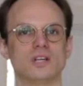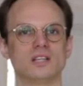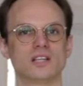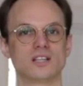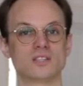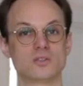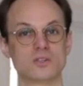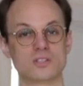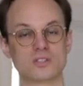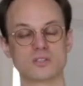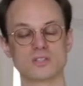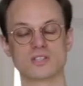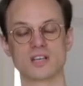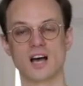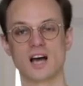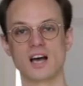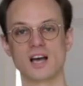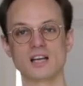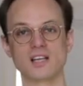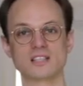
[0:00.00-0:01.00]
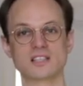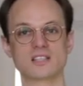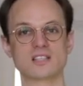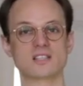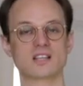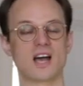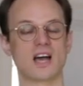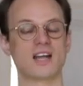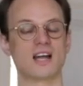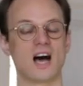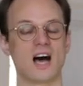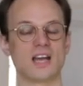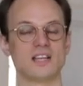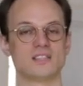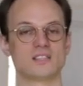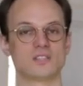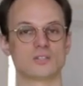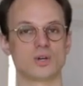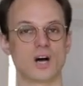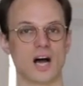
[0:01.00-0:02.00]
Dazu ist zu sagen, dass es keine
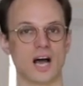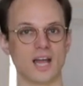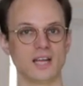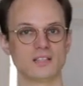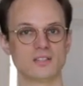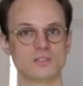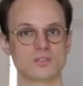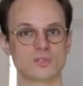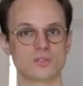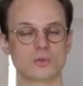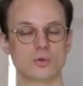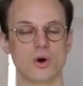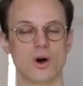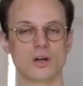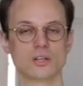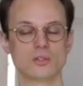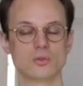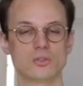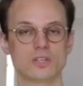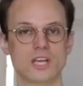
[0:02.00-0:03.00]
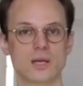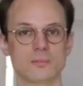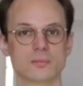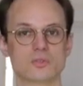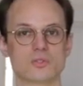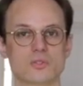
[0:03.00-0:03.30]
1 zu 1 Zuordnung gibt,